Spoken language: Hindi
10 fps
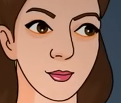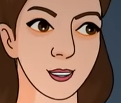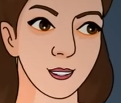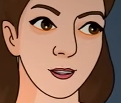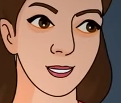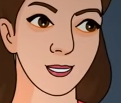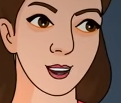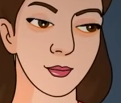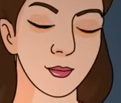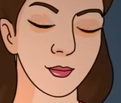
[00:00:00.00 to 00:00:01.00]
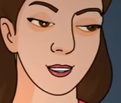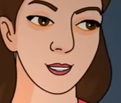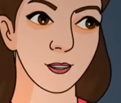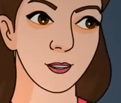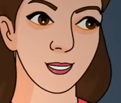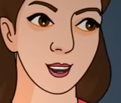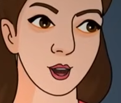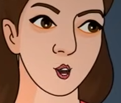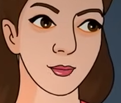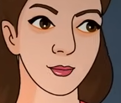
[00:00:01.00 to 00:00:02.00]
क्या हुआ मीत तुम मानवी से
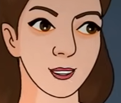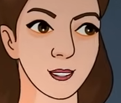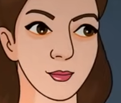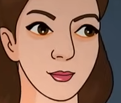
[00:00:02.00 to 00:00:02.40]
मिलकर आ गए